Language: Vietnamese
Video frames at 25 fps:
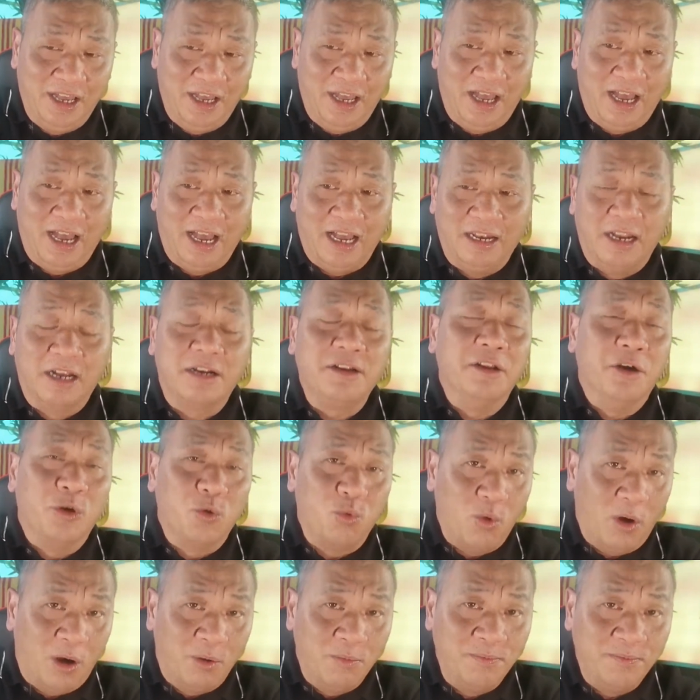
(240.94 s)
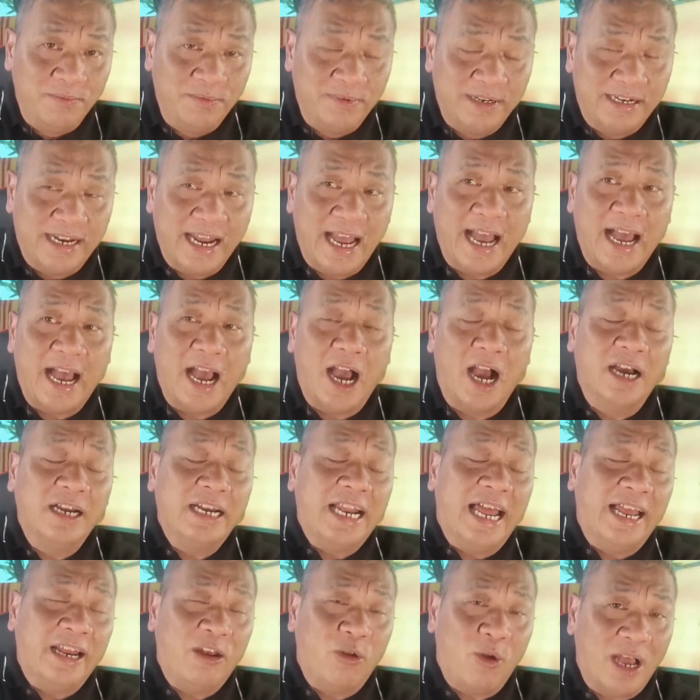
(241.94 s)
à, lực lượng của ông ra ở
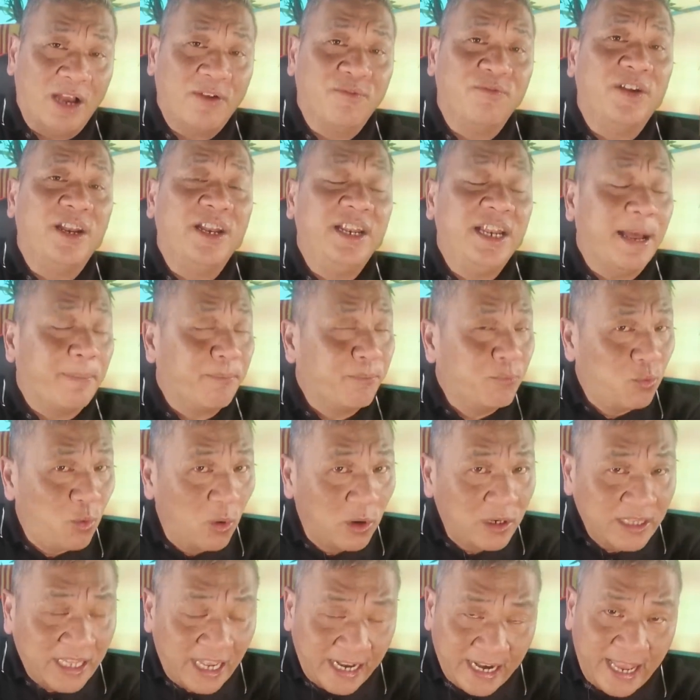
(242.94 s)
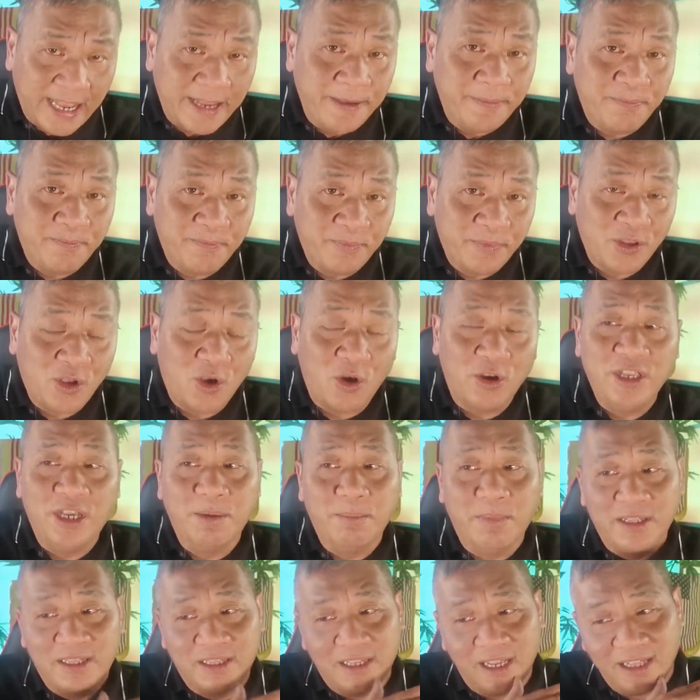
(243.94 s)
Đài Loan và lập quốc tại đây coi như
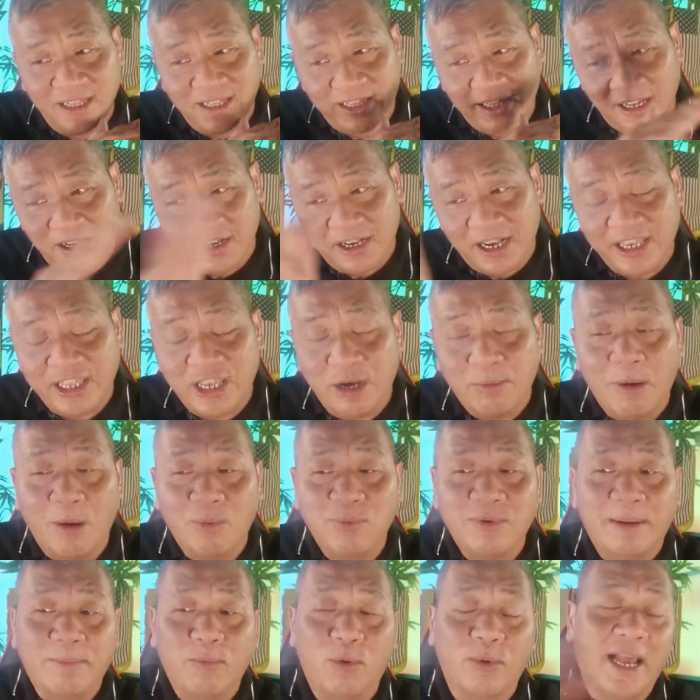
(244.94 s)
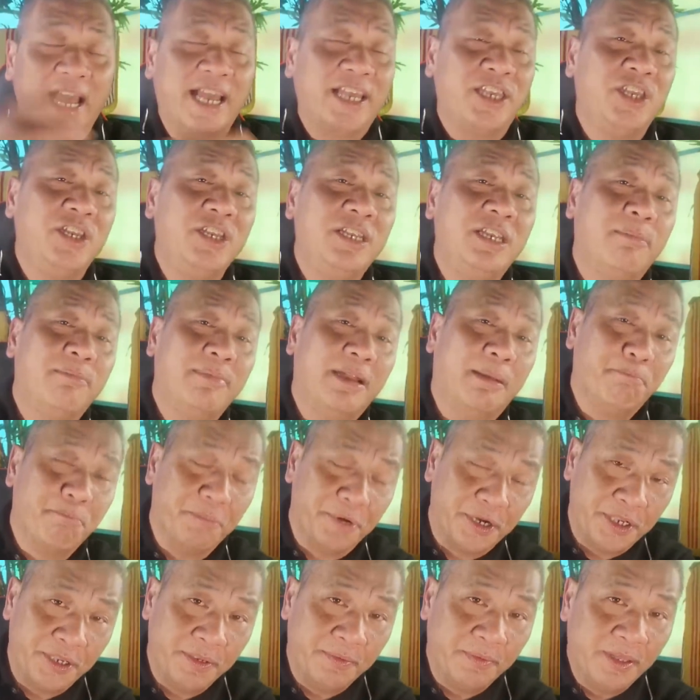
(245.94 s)
mình tính từ cái dấu mốc năm
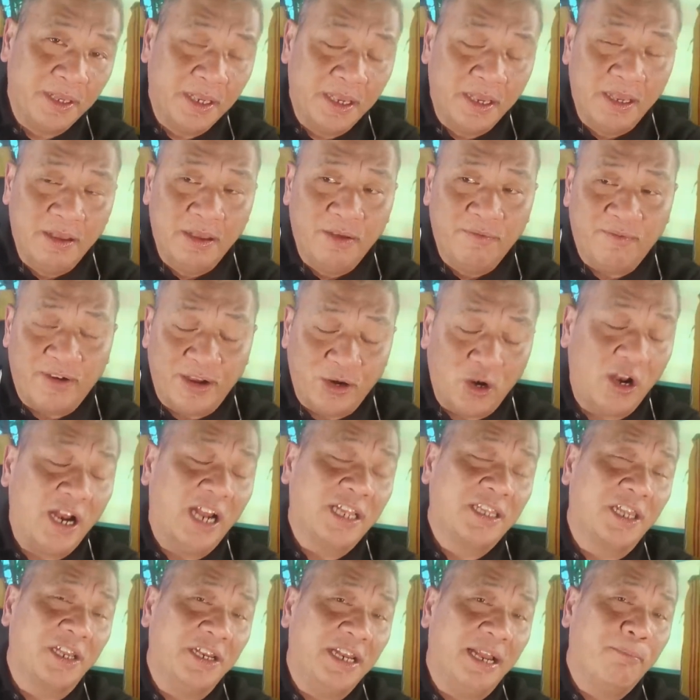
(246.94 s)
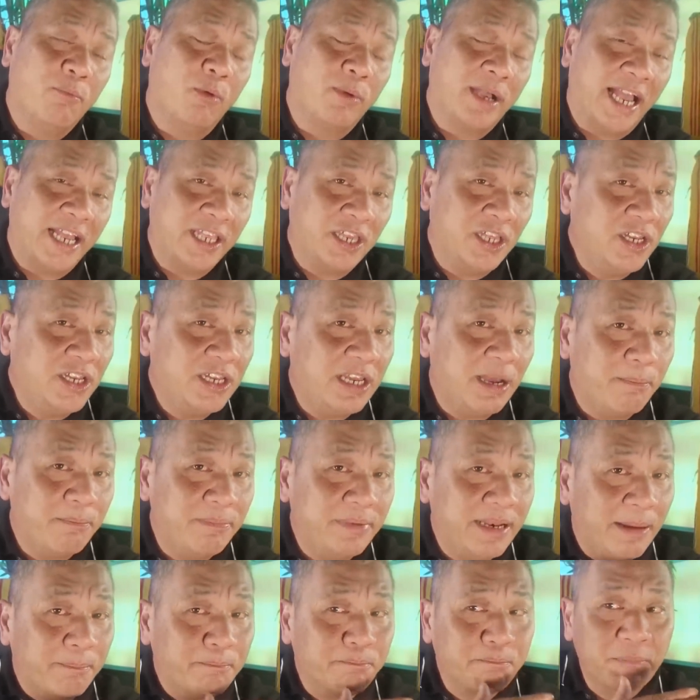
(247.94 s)
1950 phải nói là từ năm
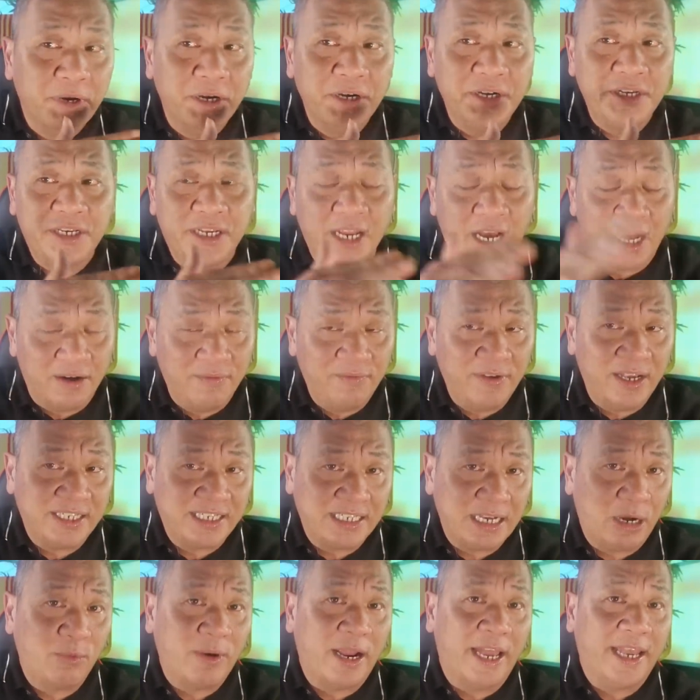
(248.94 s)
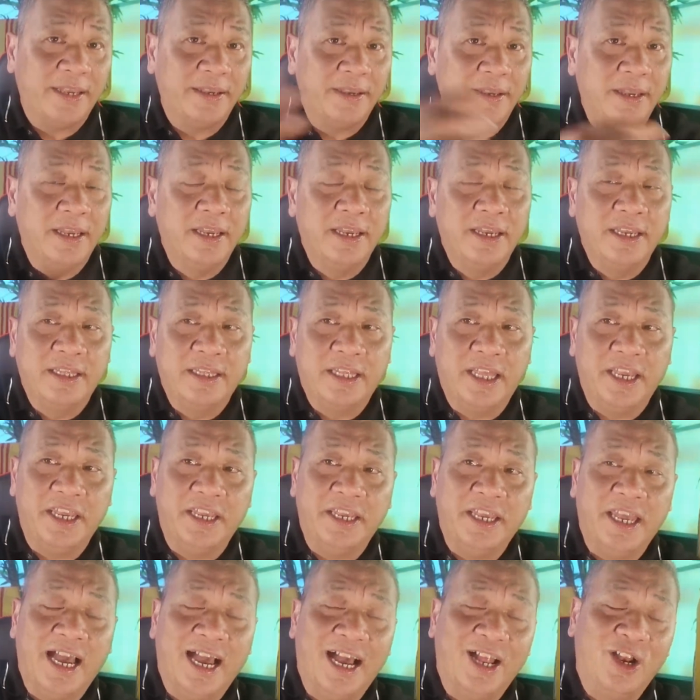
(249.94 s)
1950 trở về sau này
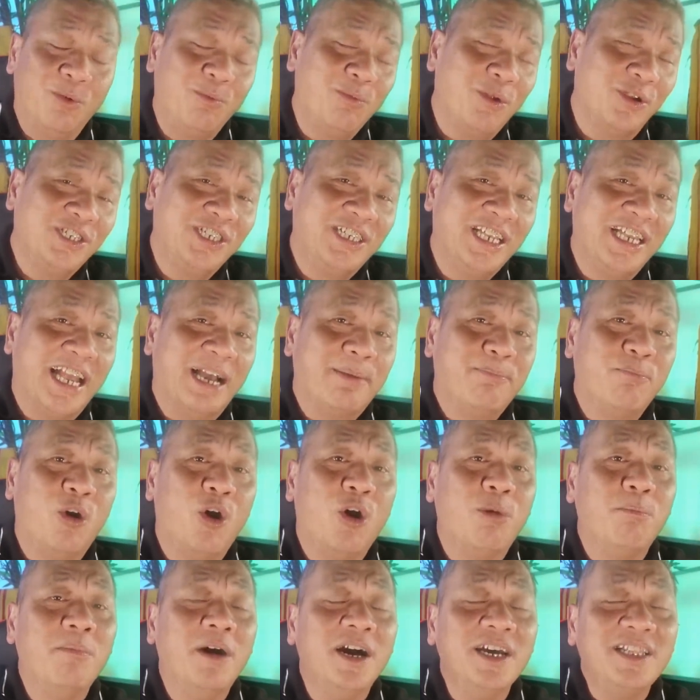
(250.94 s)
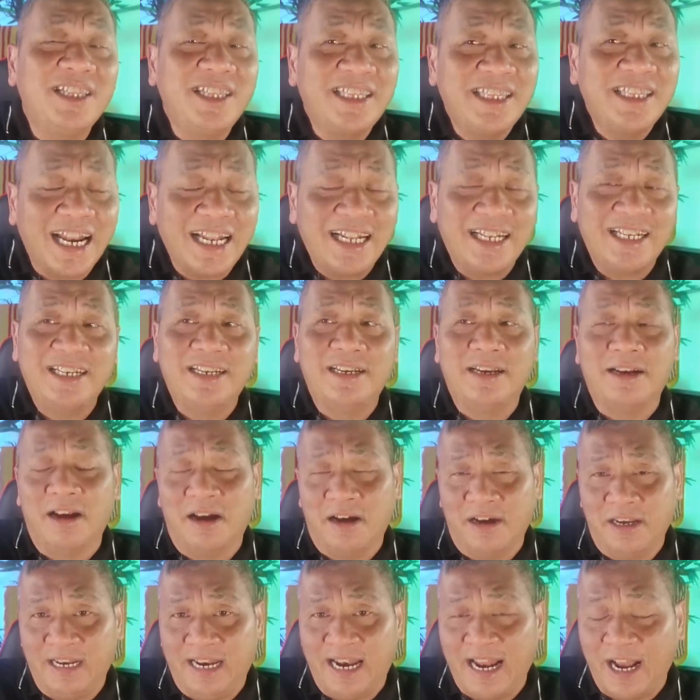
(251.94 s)
thì à, lúc đó Singapore mới tách
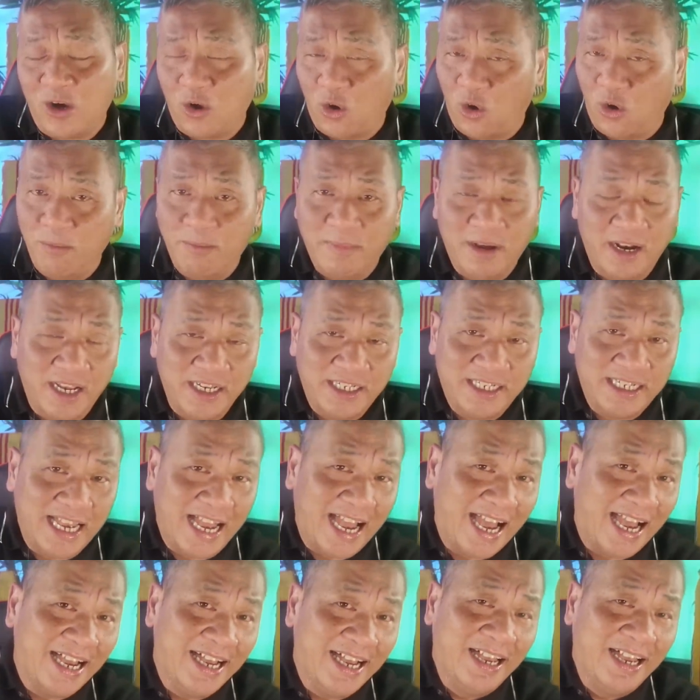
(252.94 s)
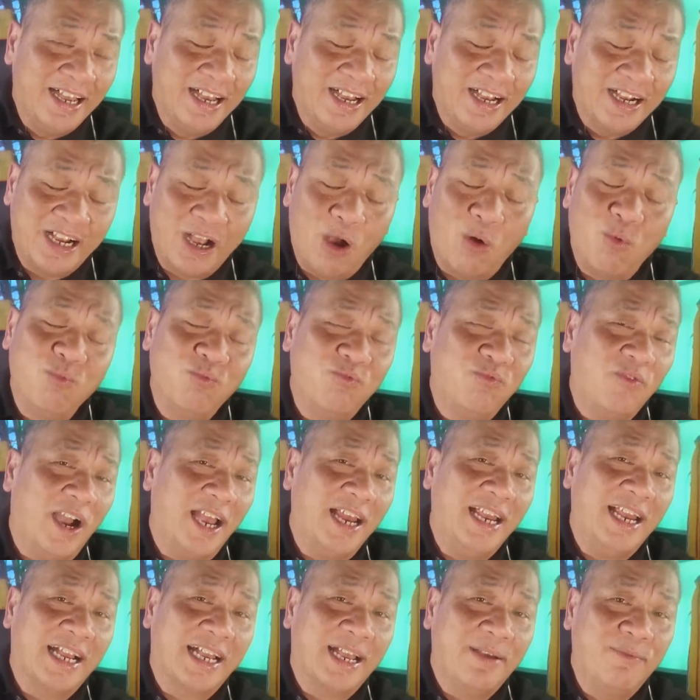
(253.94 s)
rời ra khỏi Malaysia không
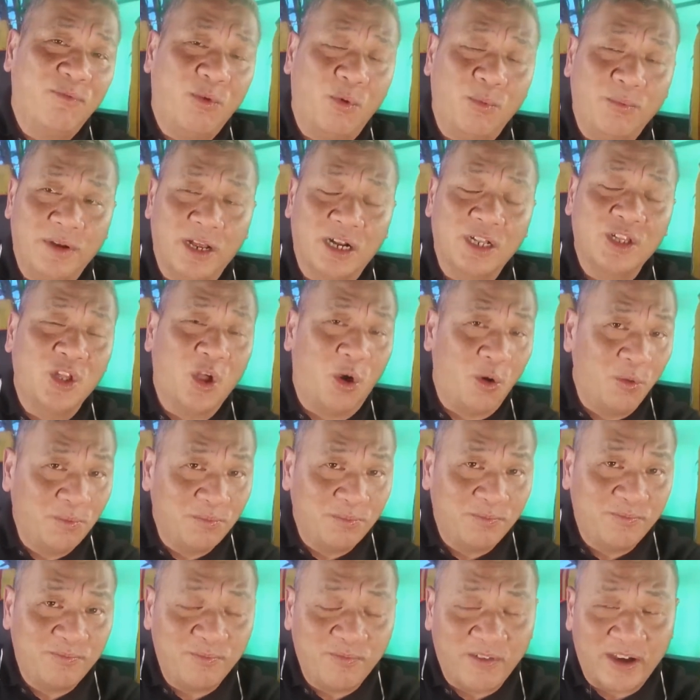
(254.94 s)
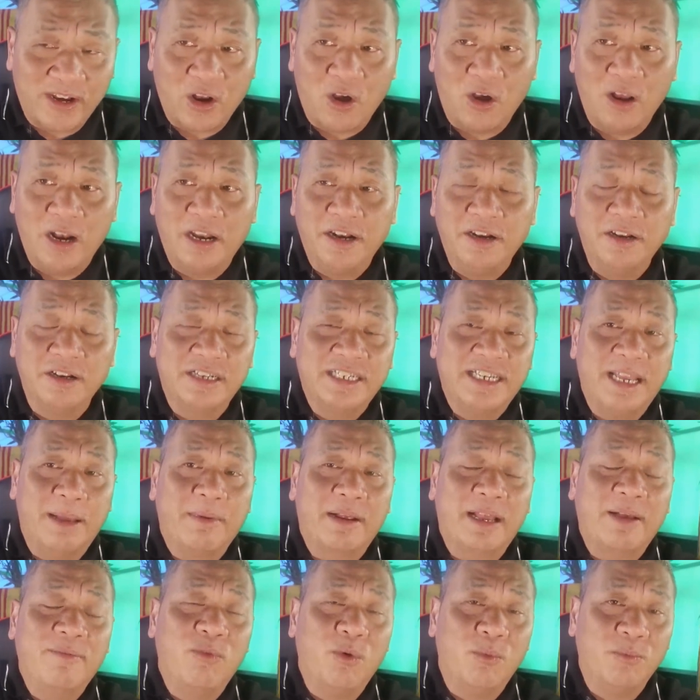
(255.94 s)
phải là cái vùng đất tốt và đó là được xem là
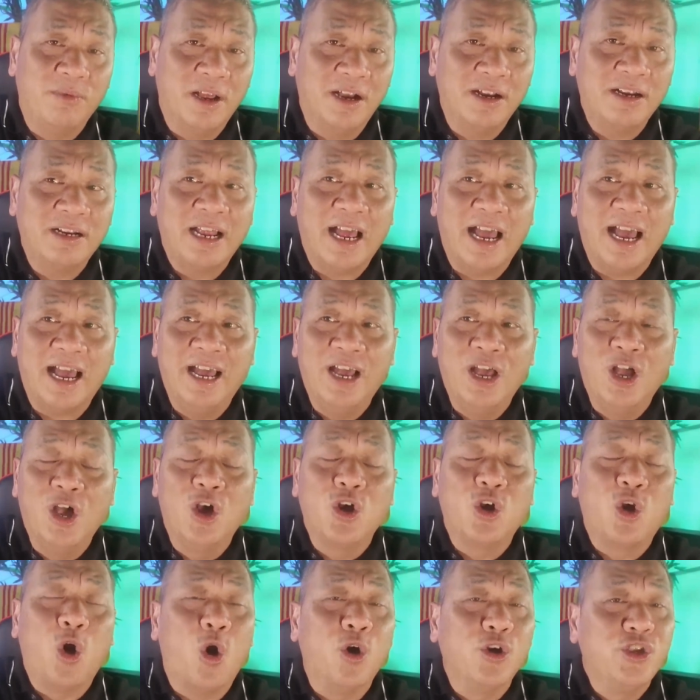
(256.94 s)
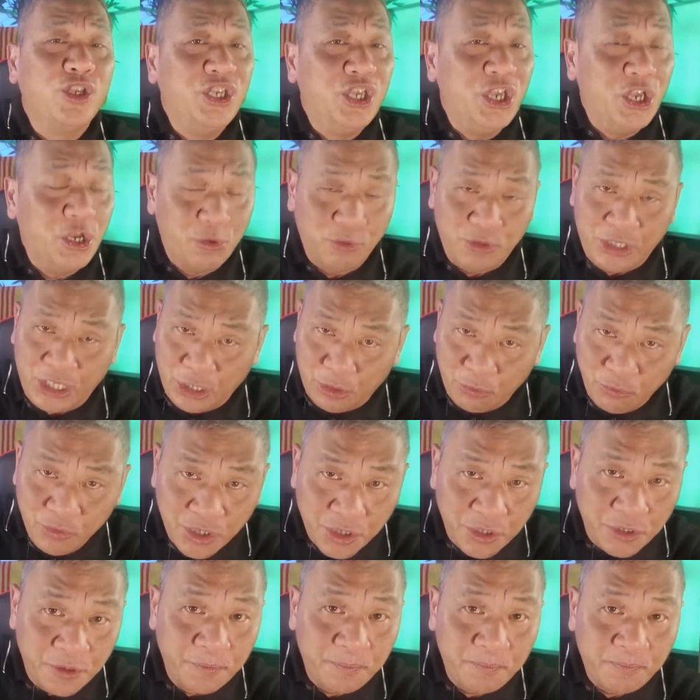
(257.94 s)
cái vùng đất à, còn nhiều nhiễu
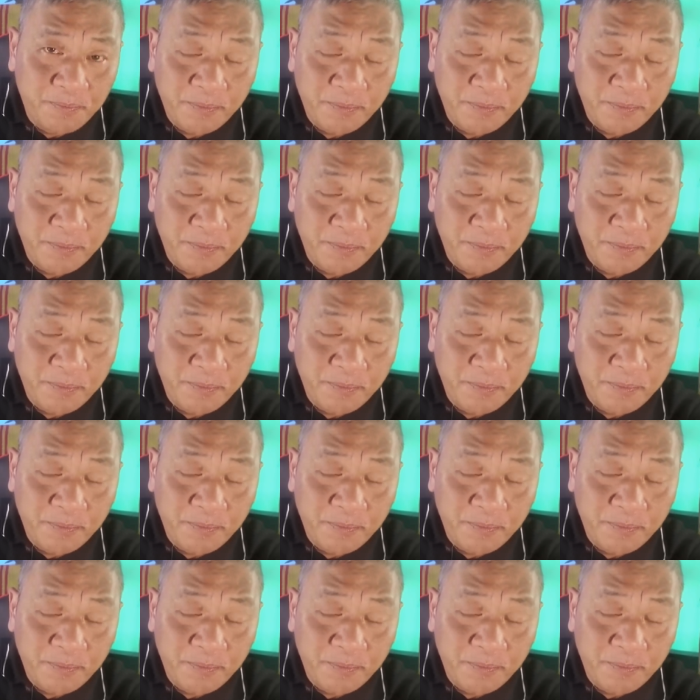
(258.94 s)
nhương